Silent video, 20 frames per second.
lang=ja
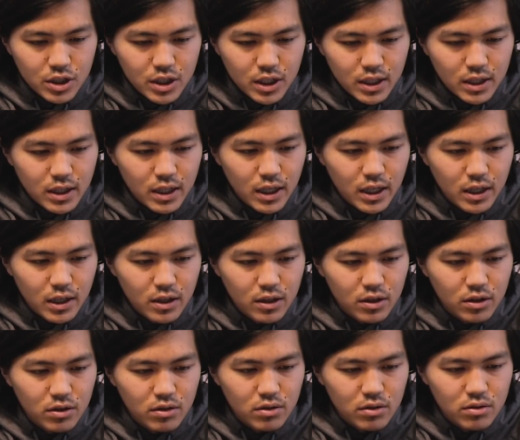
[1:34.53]
J'étais
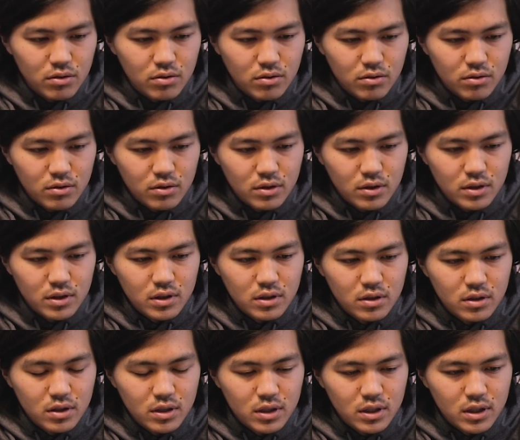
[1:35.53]
tout
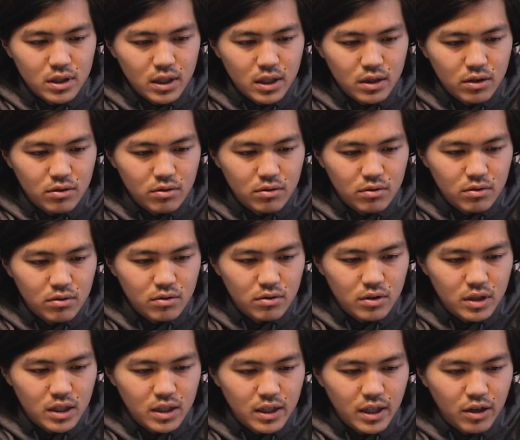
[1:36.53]

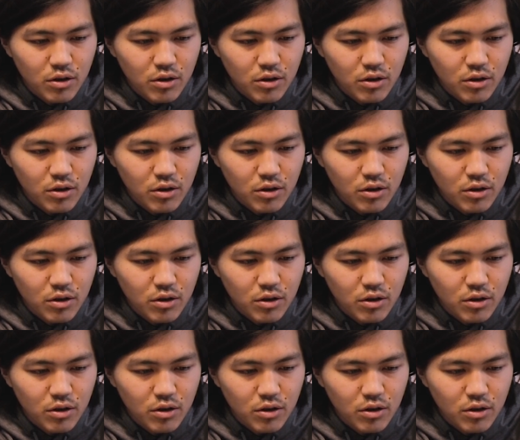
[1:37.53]
séduit。